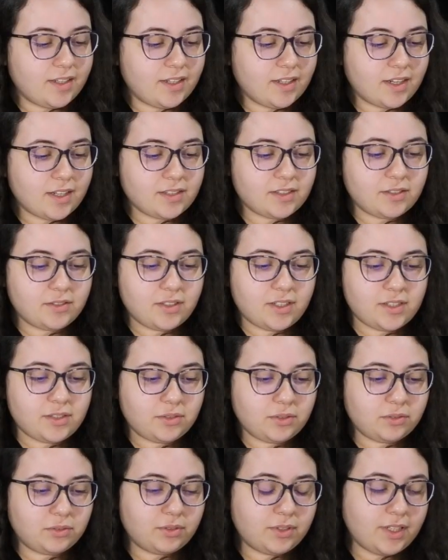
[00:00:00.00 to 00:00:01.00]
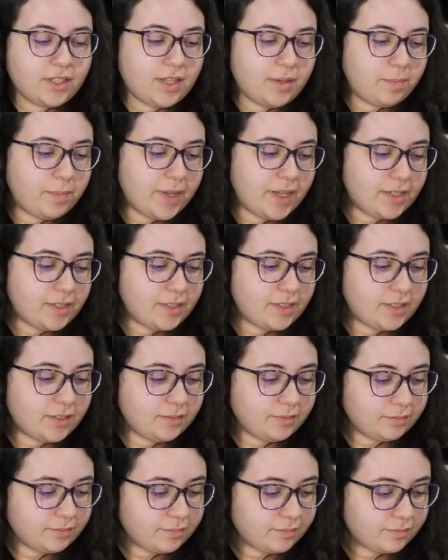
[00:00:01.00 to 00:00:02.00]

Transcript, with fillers: Em questão da estrutura da peça,